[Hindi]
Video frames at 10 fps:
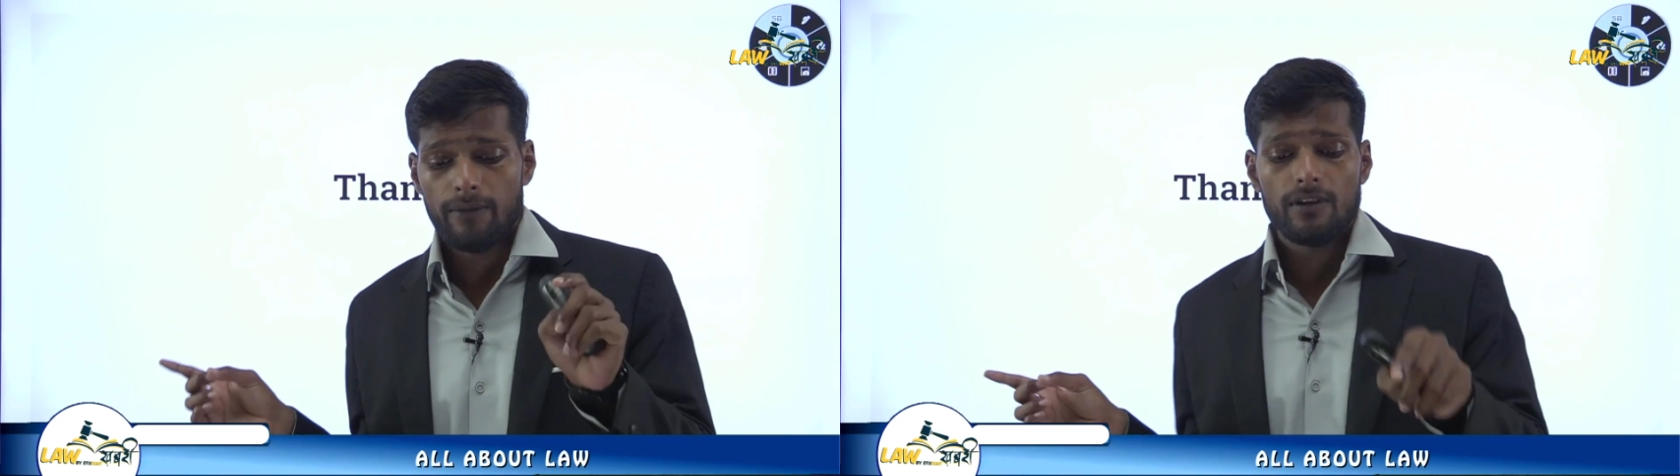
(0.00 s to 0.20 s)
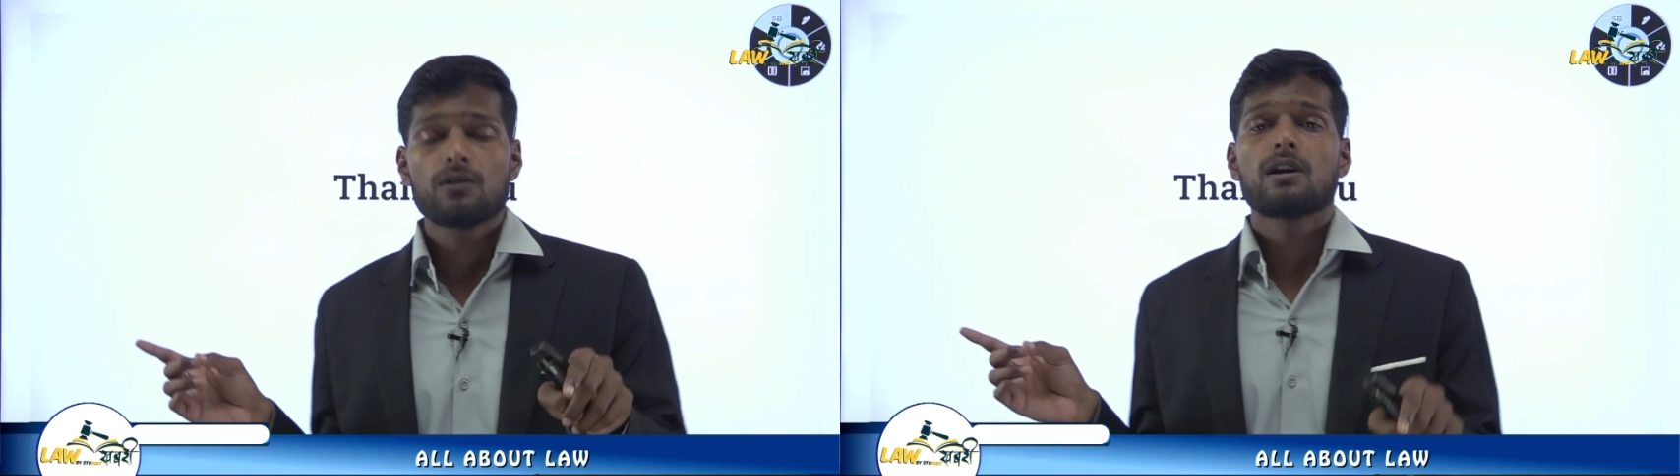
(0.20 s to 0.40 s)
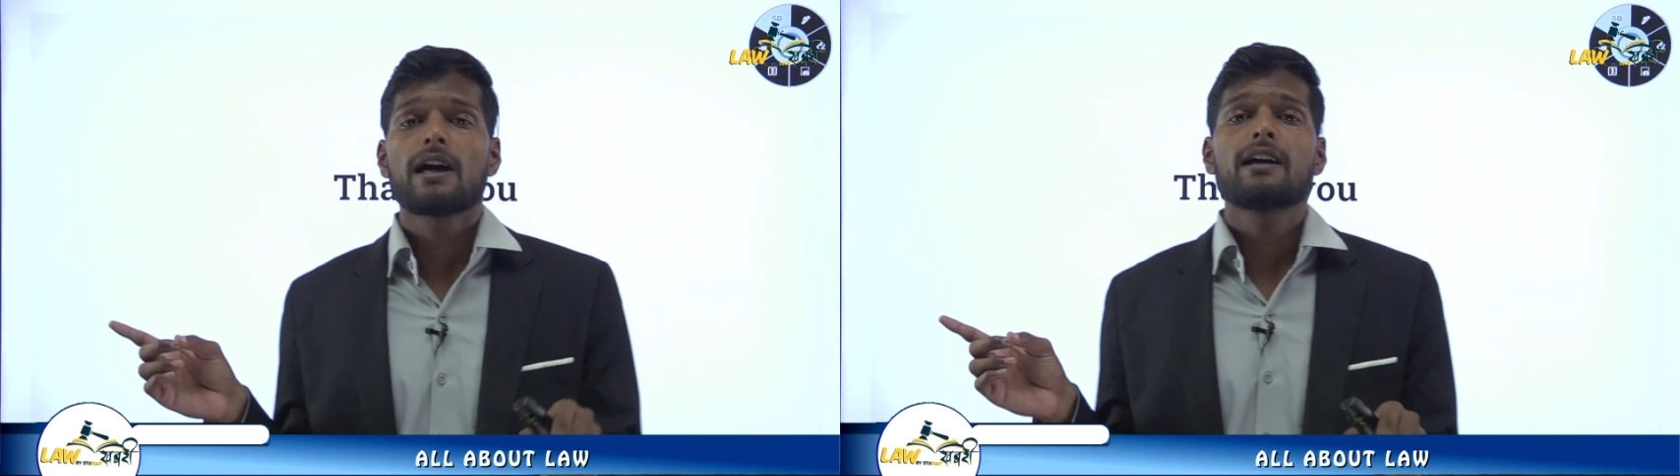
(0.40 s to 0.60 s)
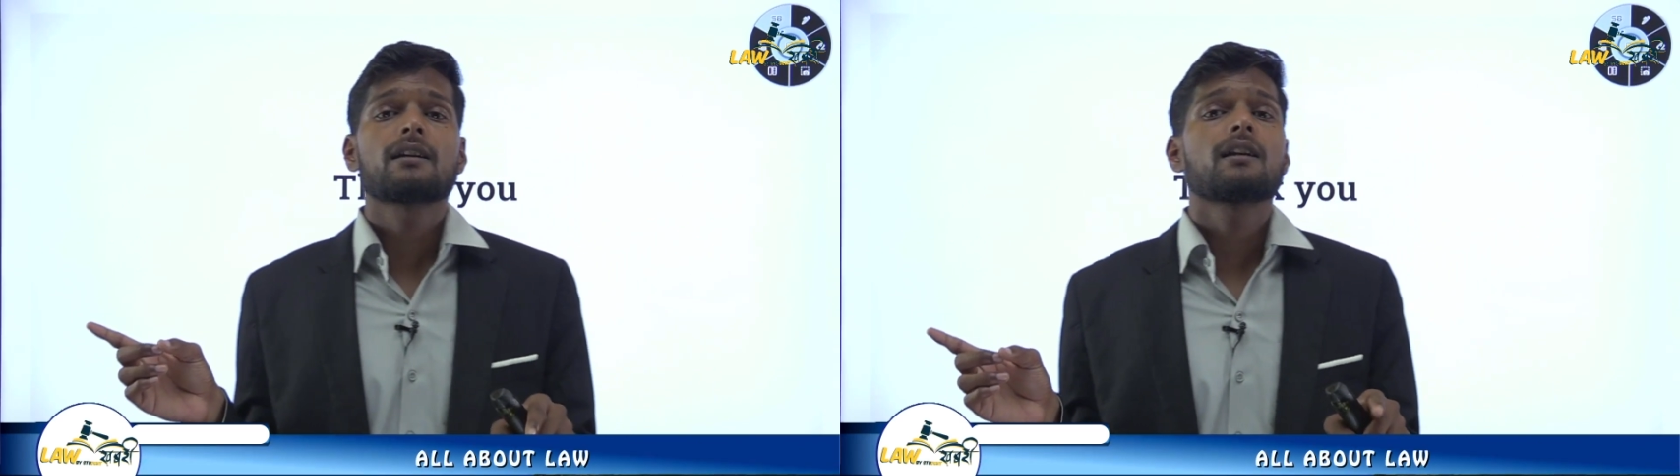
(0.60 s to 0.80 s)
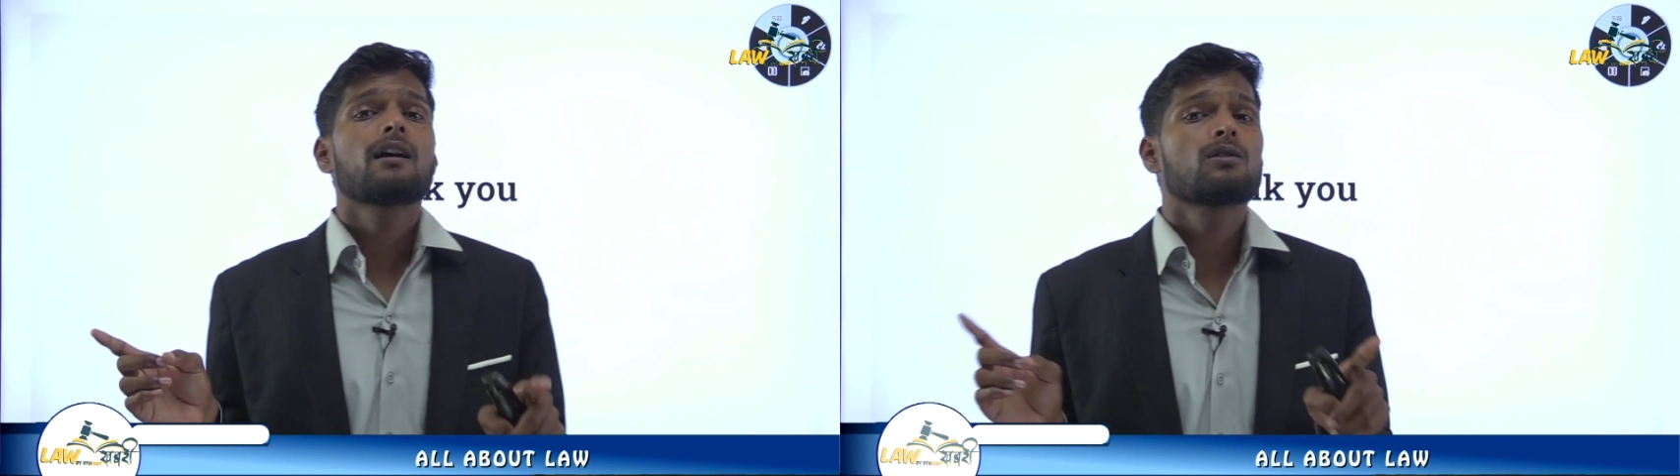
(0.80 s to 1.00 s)
वीडियो लाइक करना
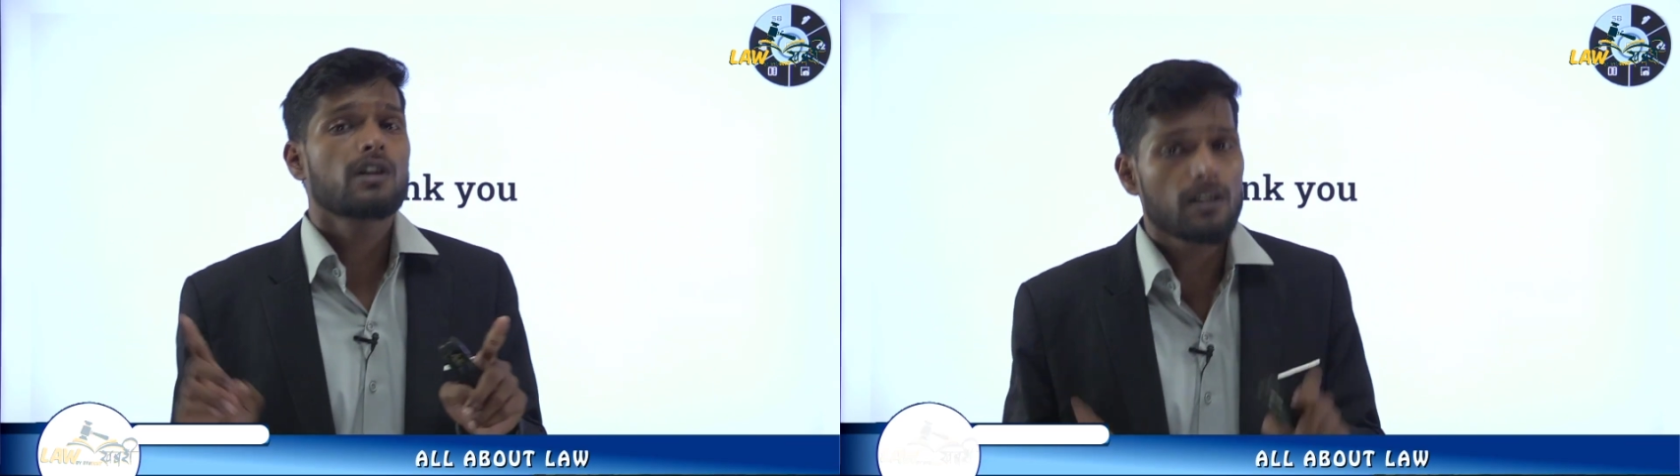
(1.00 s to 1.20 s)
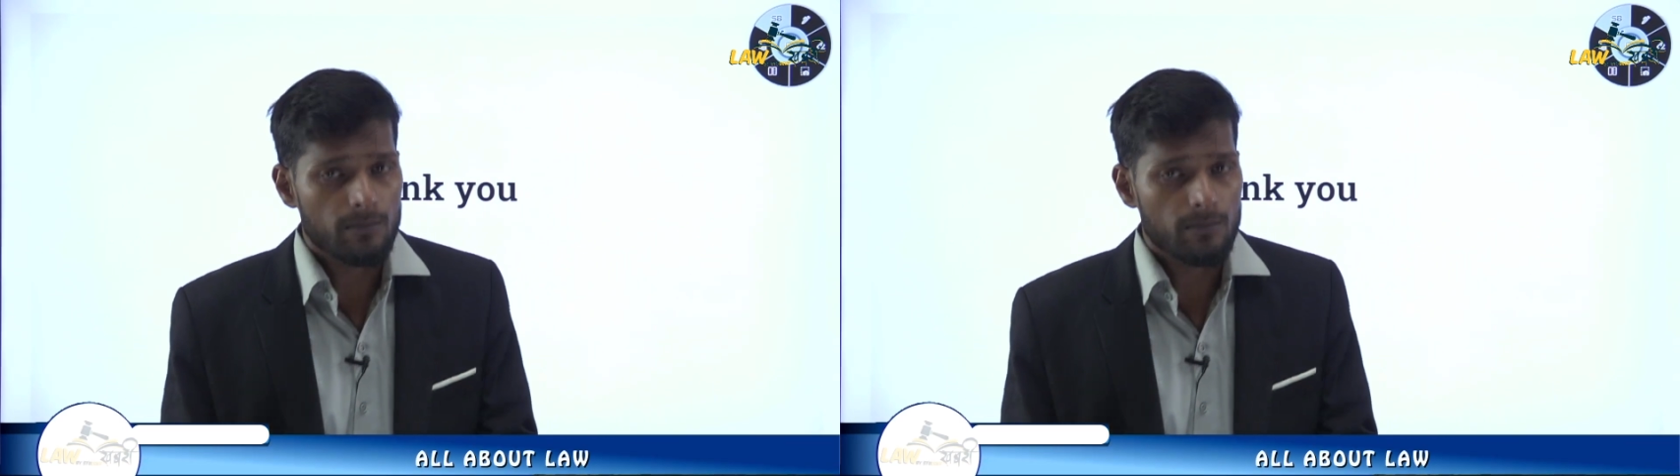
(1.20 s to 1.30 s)
है और चैनल